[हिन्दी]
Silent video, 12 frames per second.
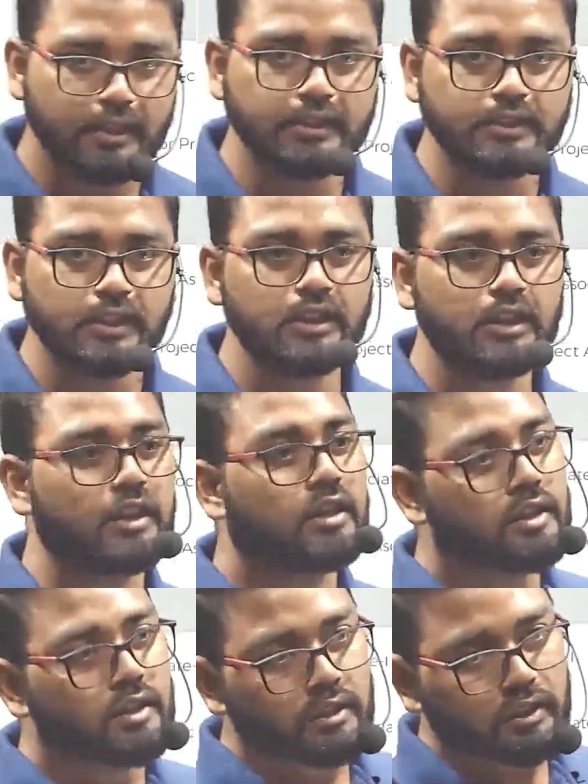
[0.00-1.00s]
करना चाहिए
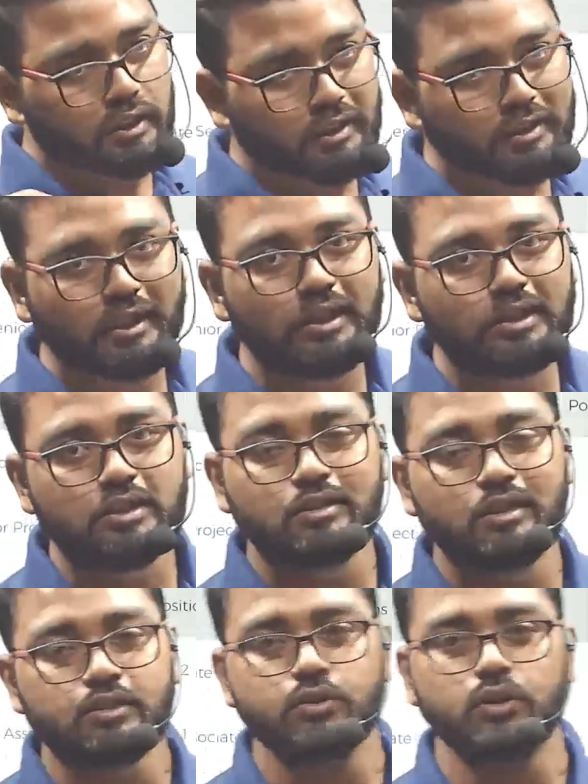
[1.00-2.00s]
रिसर्च
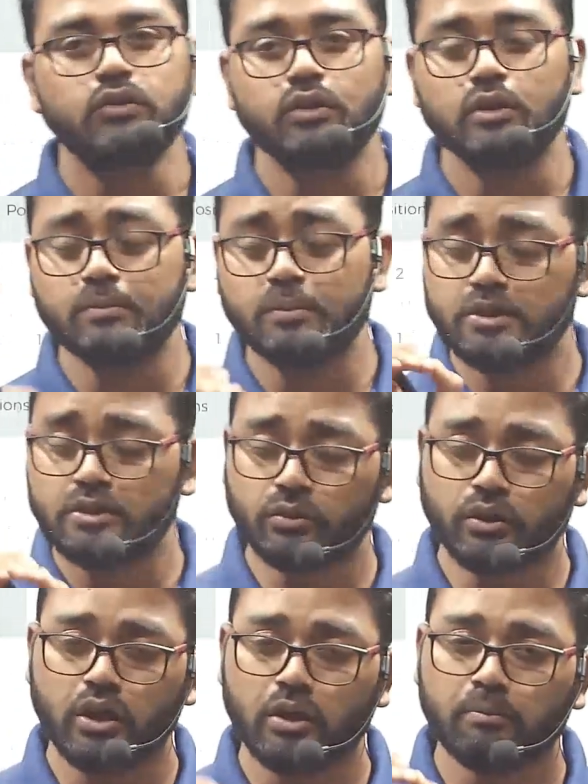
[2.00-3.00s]
से जुड़े बच्चों
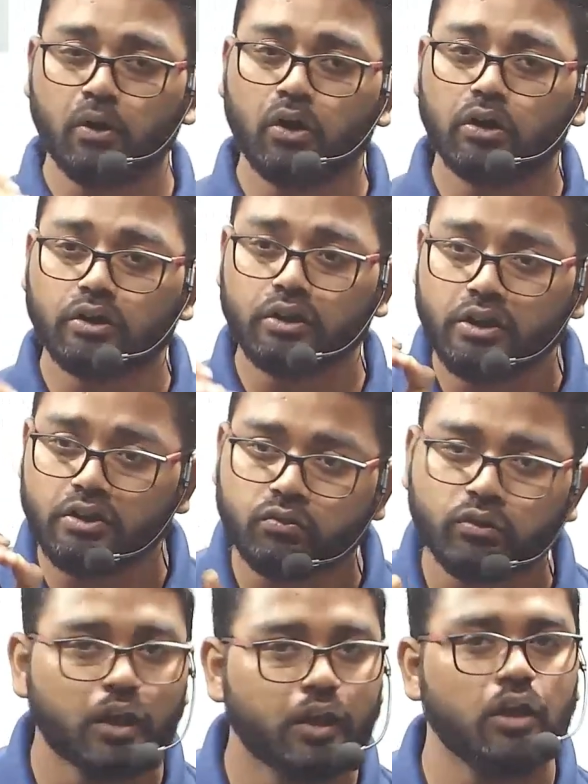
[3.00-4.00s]
के लिए बहुत ही
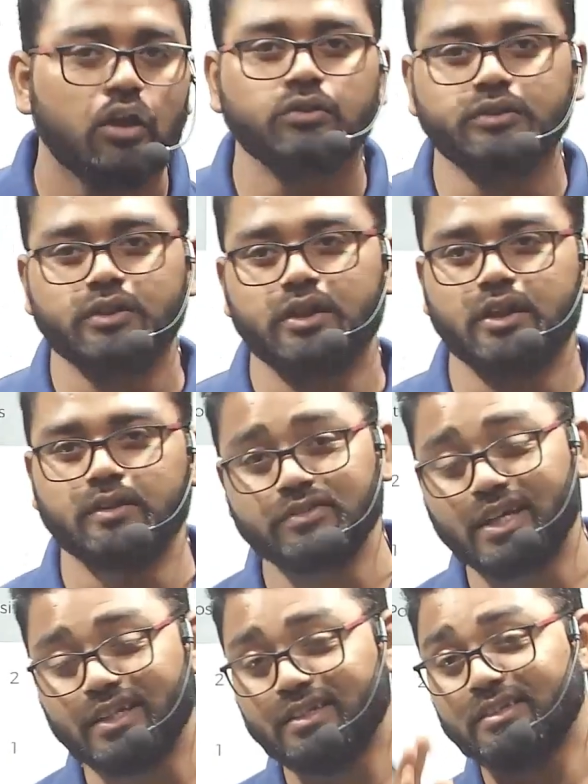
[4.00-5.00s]
सुनहरा अवसर है
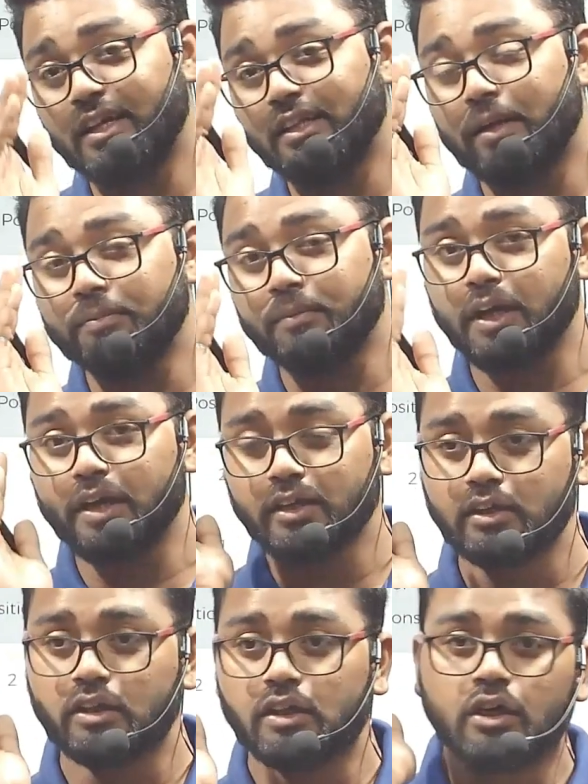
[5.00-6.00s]
साथ ही साथ आपका
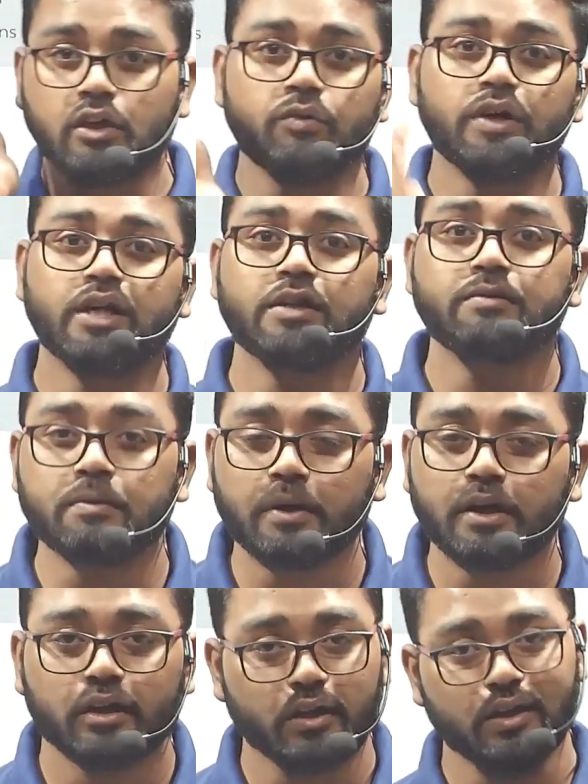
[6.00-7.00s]
एक वेटेज भी
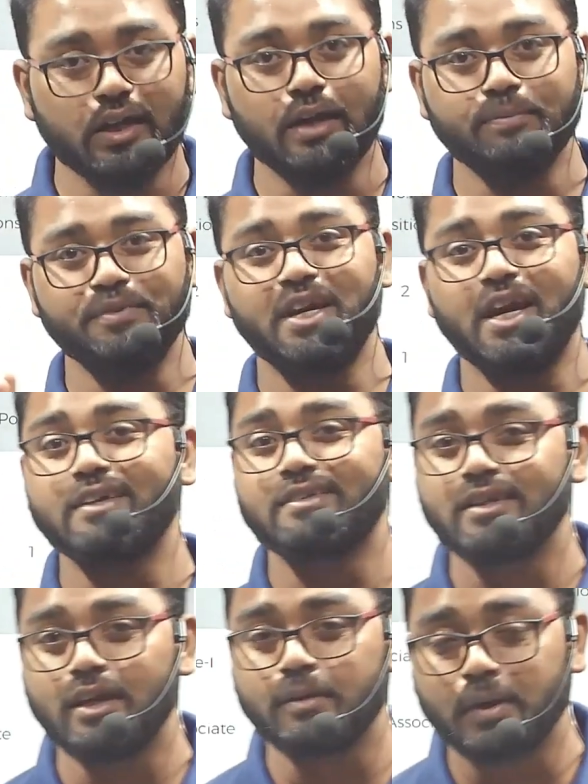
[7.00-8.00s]
बढ़ेगा कि आपने आई
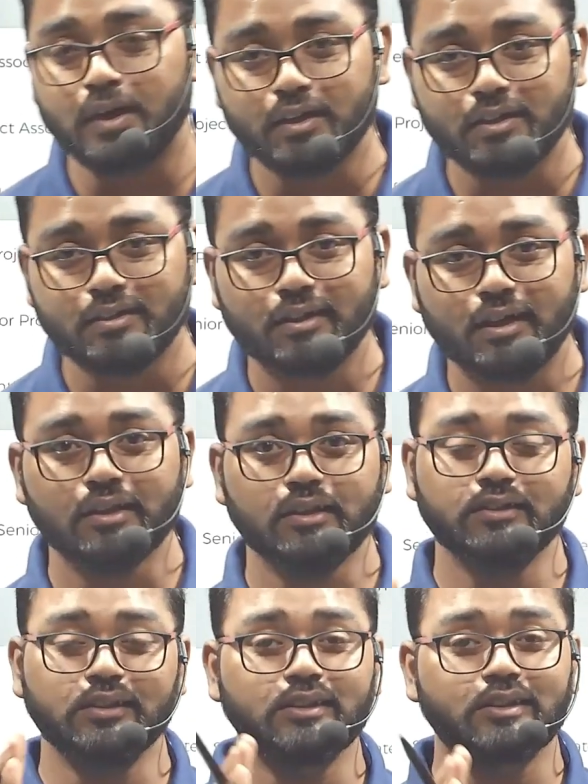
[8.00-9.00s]
के
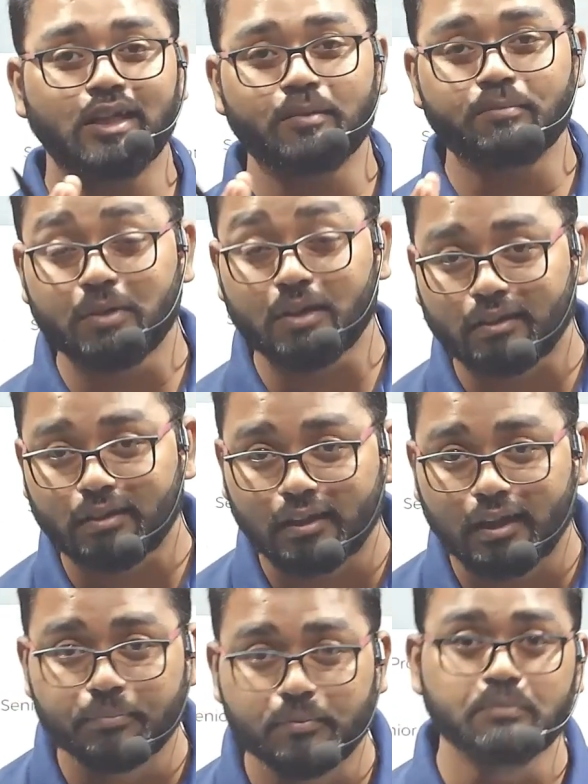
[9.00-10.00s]
साथ सी के
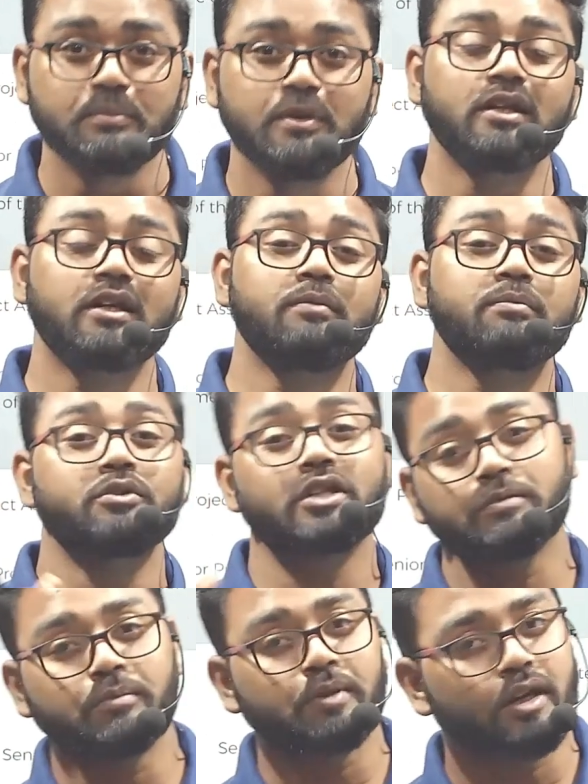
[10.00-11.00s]
साथ आपने मिलकर
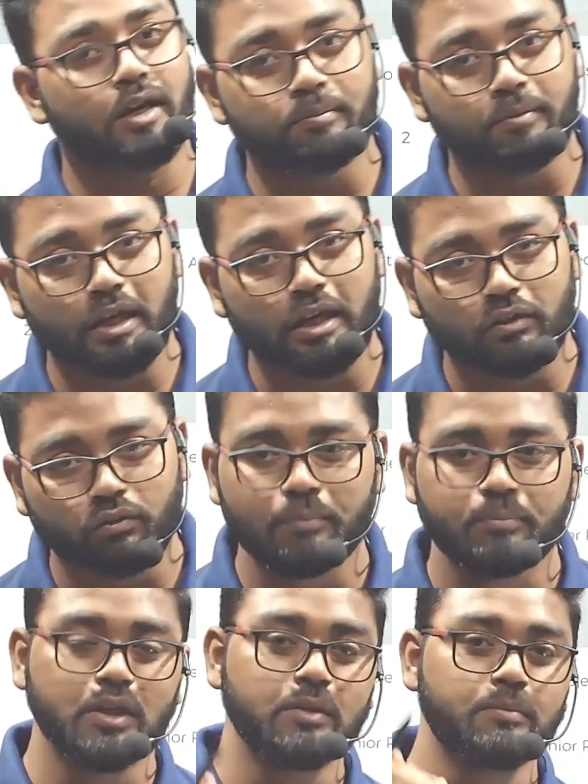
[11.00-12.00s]
प्रोजेक्ट पे काम किया है तो
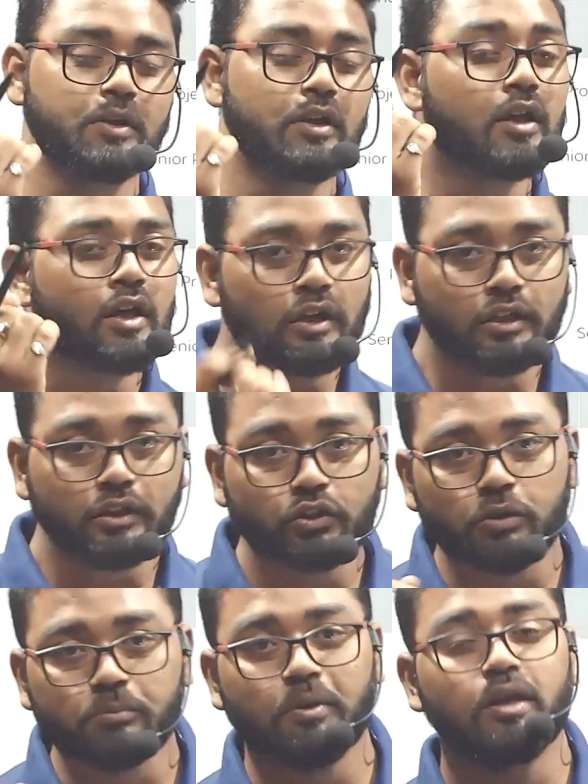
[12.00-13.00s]
आपके भी
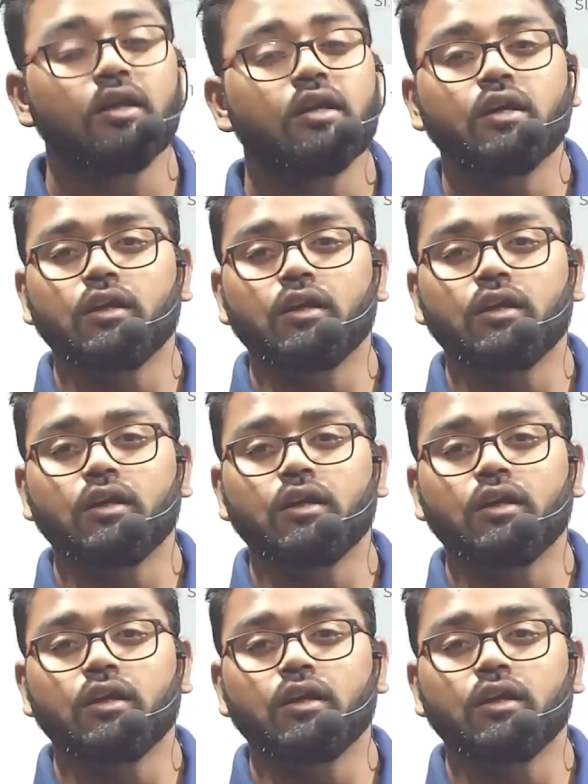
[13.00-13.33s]
रिज्यूम में